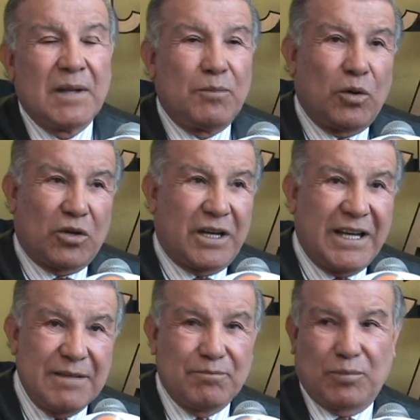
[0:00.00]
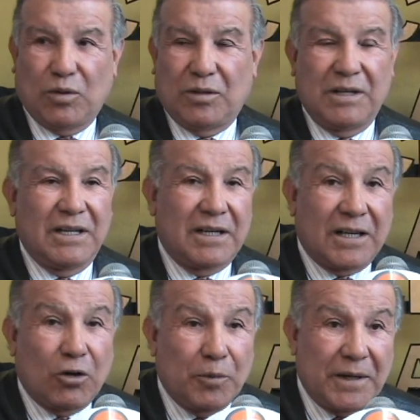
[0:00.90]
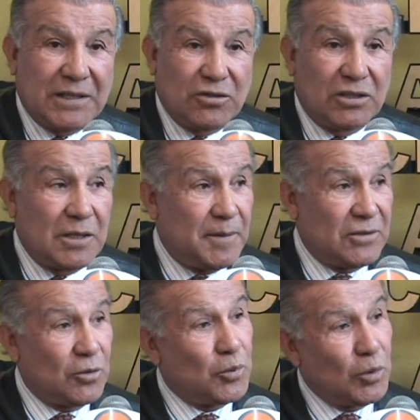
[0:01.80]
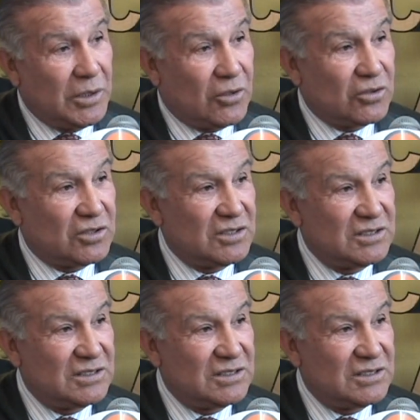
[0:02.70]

Por ejemplo, recuperación de espacios públicos.